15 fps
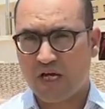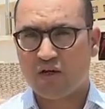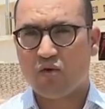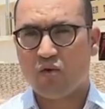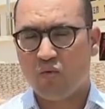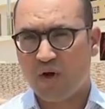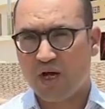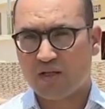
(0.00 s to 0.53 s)

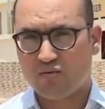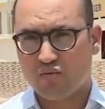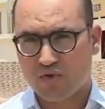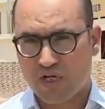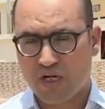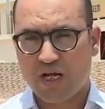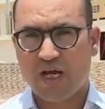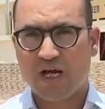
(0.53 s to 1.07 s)
يعني
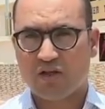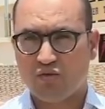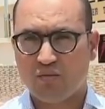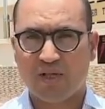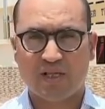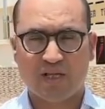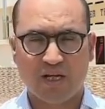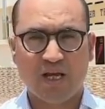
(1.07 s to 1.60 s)
قوات
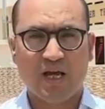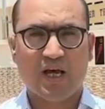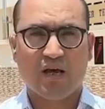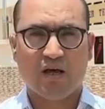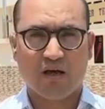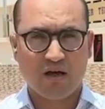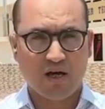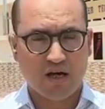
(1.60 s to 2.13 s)
مسلحة تمثل
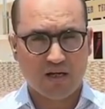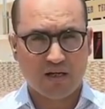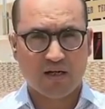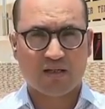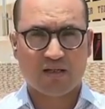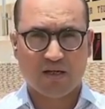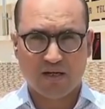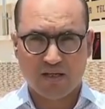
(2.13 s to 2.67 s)

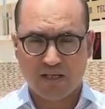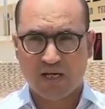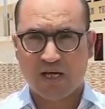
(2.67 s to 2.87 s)
قارات